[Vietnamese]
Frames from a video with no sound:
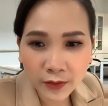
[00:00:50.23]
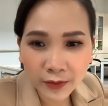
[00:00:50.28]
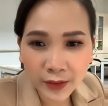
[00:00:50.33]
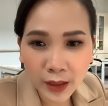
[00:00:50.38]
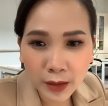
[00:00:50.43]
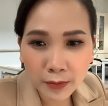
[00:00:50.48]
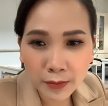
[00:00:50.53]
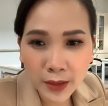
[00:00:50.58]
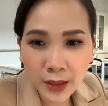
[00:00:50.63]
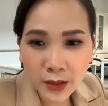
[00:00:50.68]

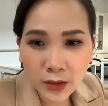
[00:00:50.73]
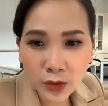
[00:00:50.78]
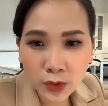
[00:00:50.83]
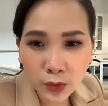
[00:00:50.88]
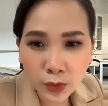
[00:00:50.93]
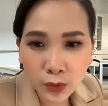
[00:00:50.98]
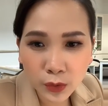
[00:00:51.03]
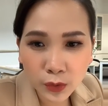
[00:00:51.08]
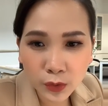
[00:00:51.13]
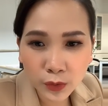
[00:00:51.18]
Văn Minh
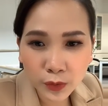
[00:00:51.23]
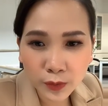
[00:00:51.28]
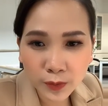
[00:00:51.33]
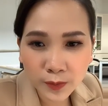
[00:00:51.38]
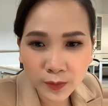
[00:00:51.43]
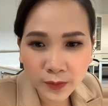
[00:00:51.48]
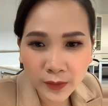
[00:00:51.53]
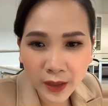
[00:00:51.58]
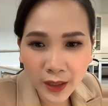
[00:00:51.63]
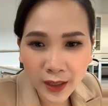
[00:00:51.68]
Chu,
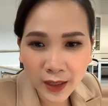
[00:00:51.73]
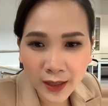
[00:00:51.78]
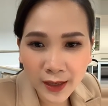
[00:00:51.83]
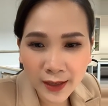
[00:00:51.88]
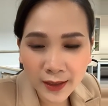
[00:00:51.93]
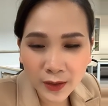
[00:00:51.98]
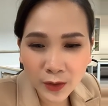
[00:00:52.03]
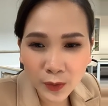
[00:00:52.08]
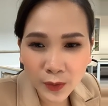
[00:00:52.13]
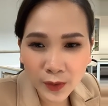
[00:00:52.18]

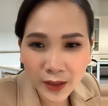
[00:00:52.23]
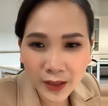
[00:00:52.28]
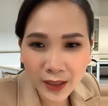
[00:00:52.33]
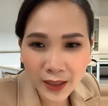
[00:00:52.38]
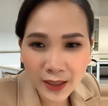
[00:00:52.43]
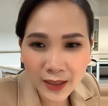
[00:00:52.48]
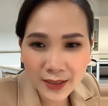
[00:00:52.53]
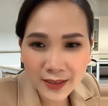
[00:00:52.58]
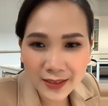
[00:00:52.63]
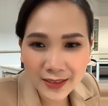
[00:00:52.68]
Helen Nguyễn
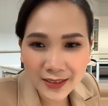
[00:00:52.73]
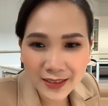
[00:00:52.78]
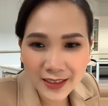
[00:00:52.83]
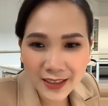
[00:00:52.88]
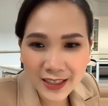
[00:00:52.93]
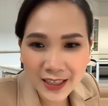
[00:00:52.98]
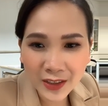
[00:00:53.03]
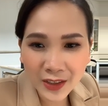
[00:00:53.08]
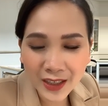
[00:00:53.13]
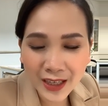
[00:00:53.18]
ạ, xin
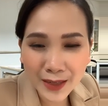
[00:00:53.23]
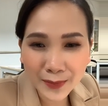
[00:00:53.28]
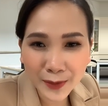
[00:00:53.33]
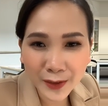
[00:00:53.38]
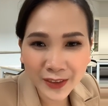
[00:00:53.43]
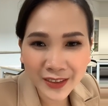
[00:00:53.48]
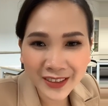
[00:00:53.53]
chào tất cả mọi